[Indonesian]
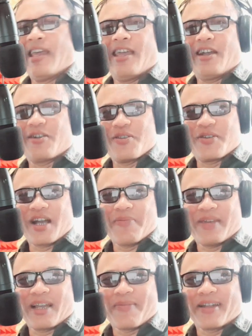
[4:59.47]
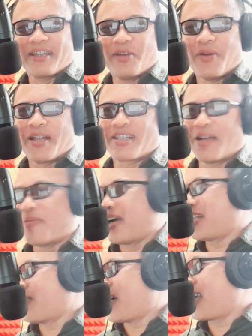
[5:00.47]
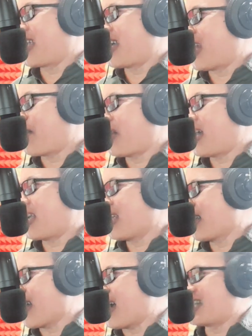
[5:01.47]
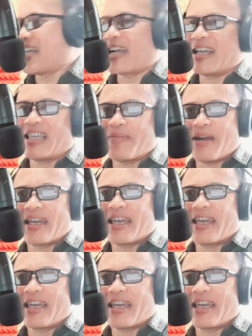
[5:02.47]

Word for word: ikut juga menikmati nuansa Banyuwangi, apalagi kerajaannya Bang